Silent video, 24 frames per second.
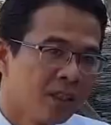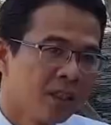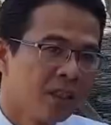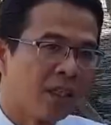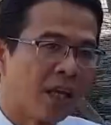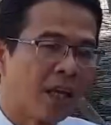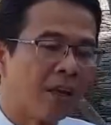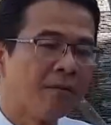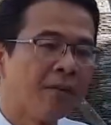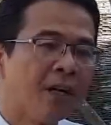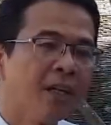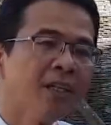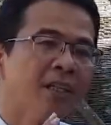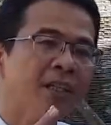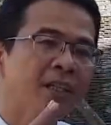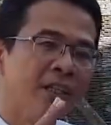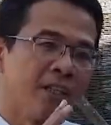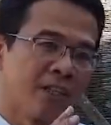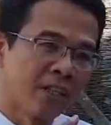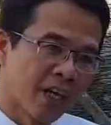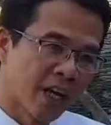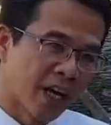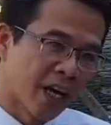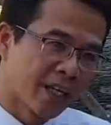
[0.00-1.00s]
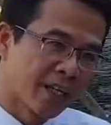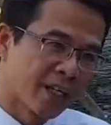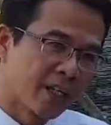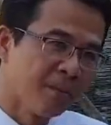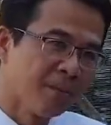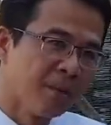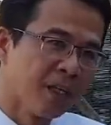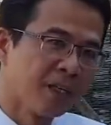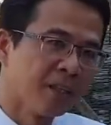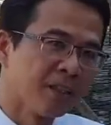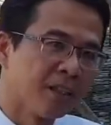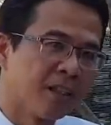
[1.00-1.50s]
Như vậy với người có hai chứng
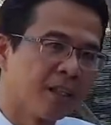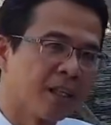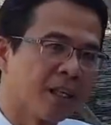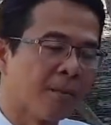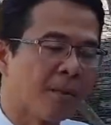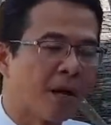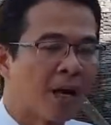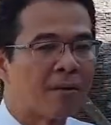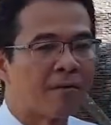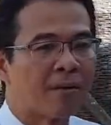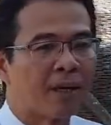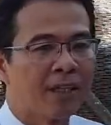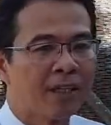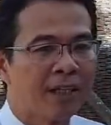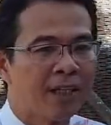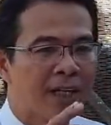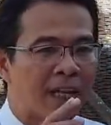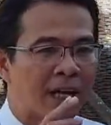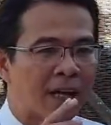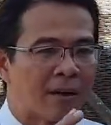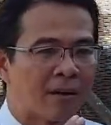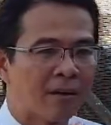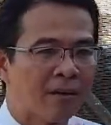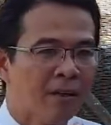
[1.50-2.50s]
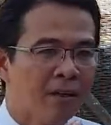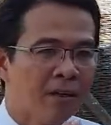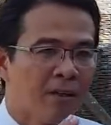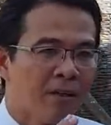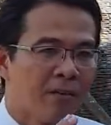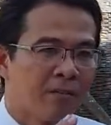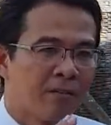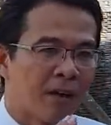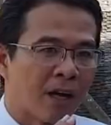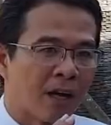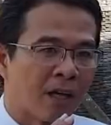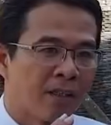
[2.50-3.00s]
minh thì các bạn phải đi là
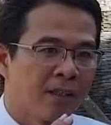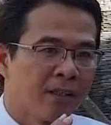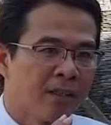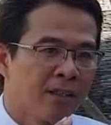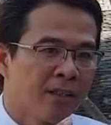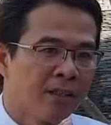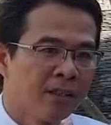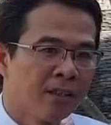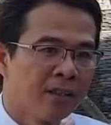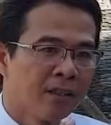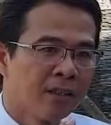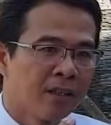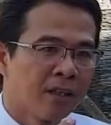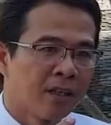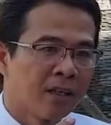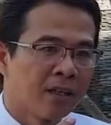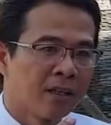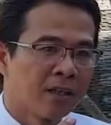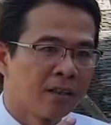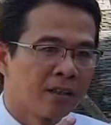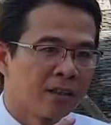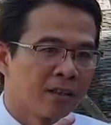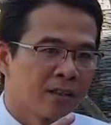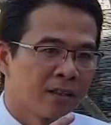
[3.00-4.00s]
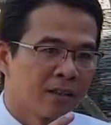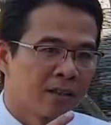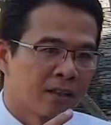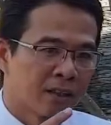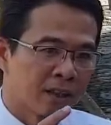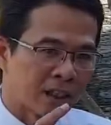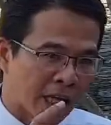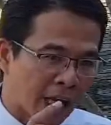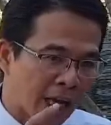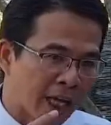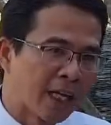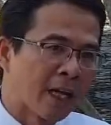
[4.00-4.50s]
phải uh,
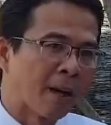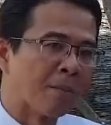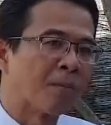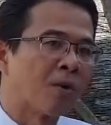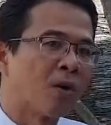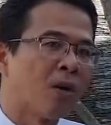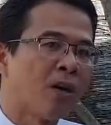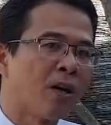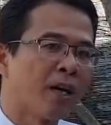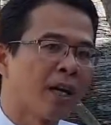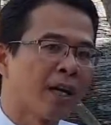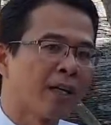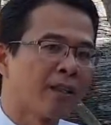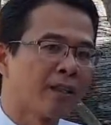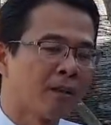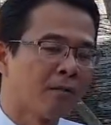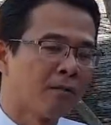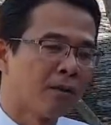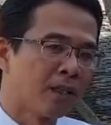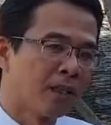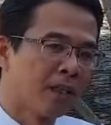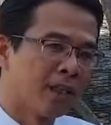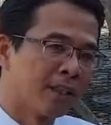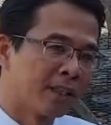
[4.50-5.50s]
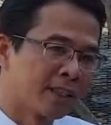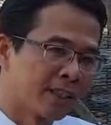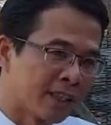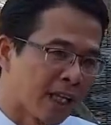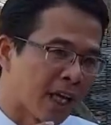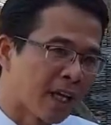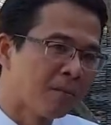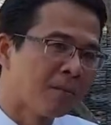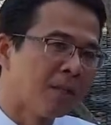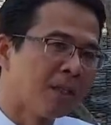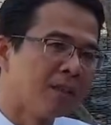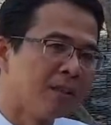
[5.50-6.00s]
sẽ gặp khó khăn trong vấn đề
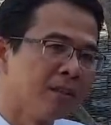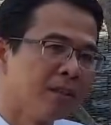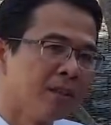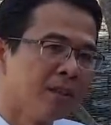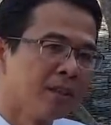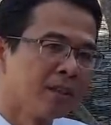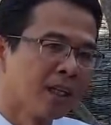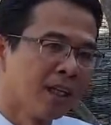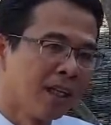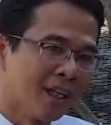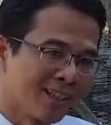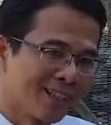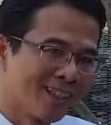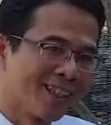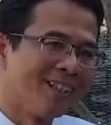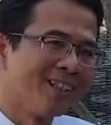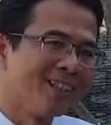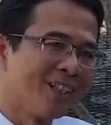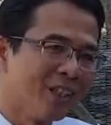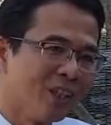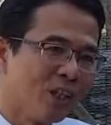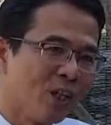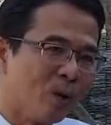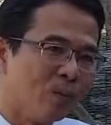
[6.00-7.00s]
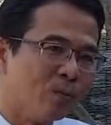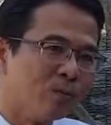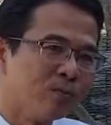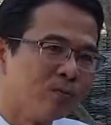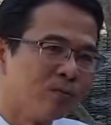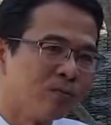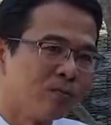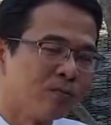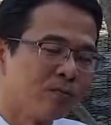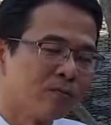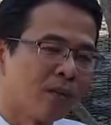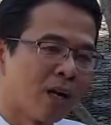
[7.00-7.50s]
xác minh cái lịch sử tín dụng,
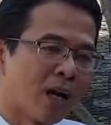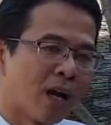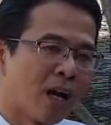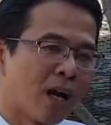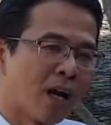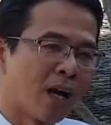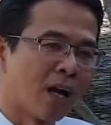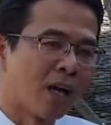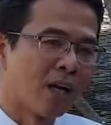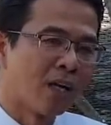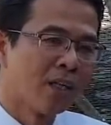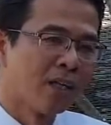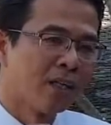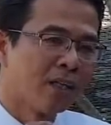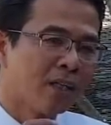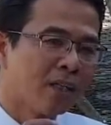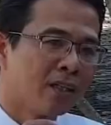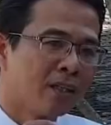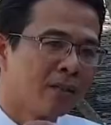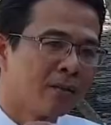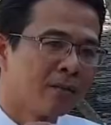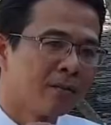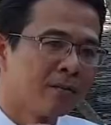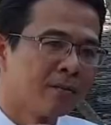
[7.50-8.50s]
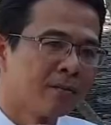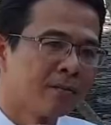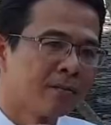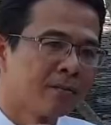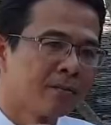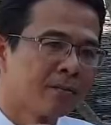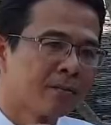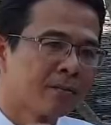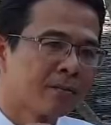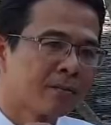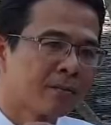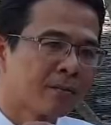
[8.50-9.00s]
và
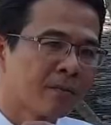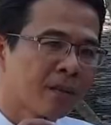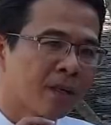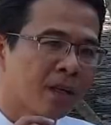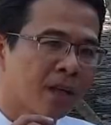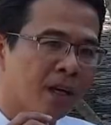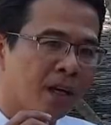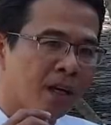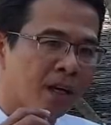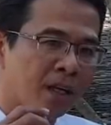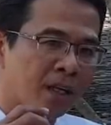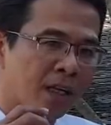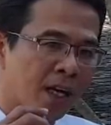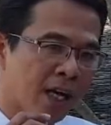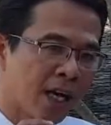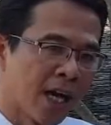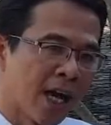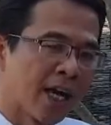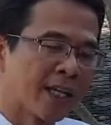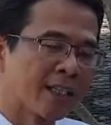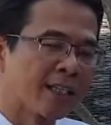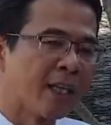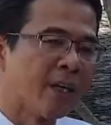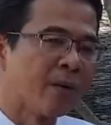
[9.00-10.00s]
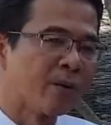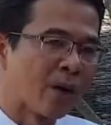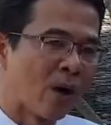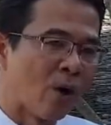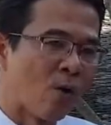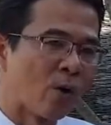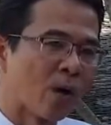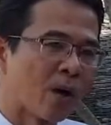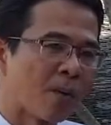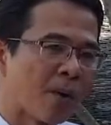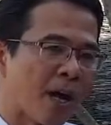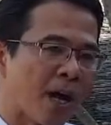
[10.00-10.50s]
uh, ngân hàng sẽ yêu
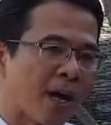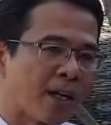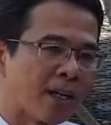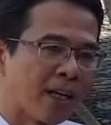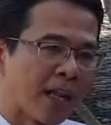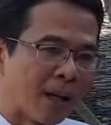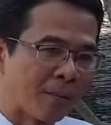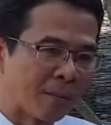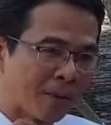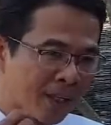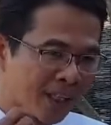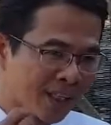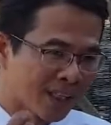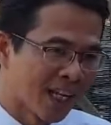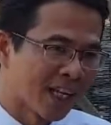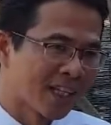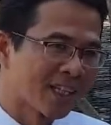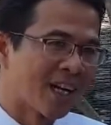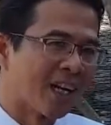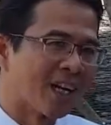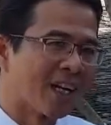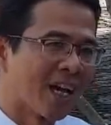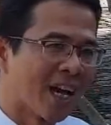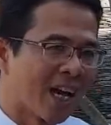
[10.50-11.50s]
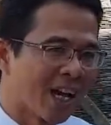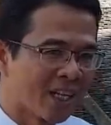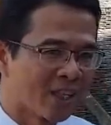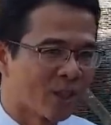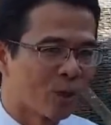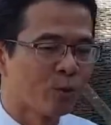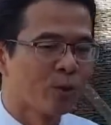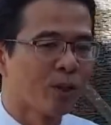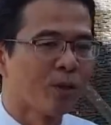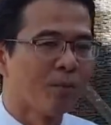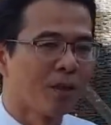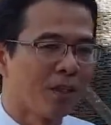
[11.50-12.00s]
cầu các bạn làm những cái xác nhận hai
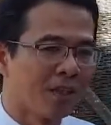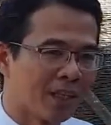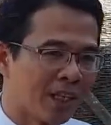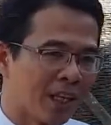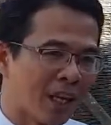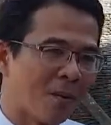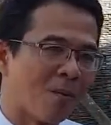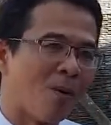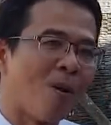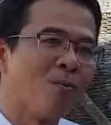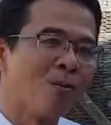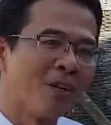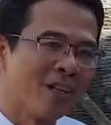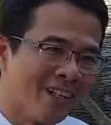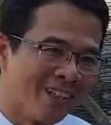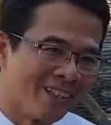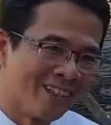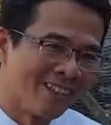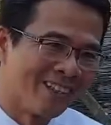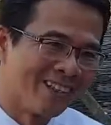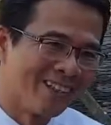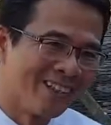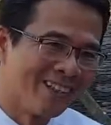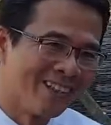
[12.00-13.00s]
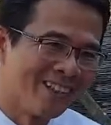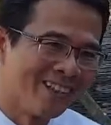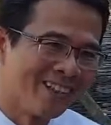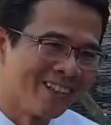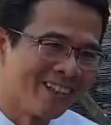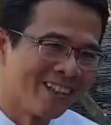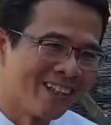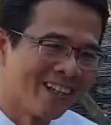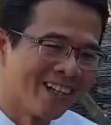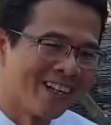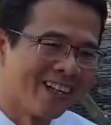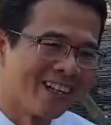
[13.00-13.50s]
số chứng minh này là một người.
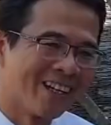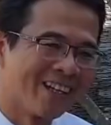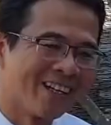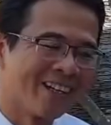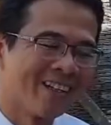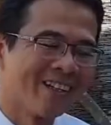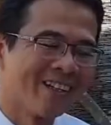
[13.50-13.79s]
À,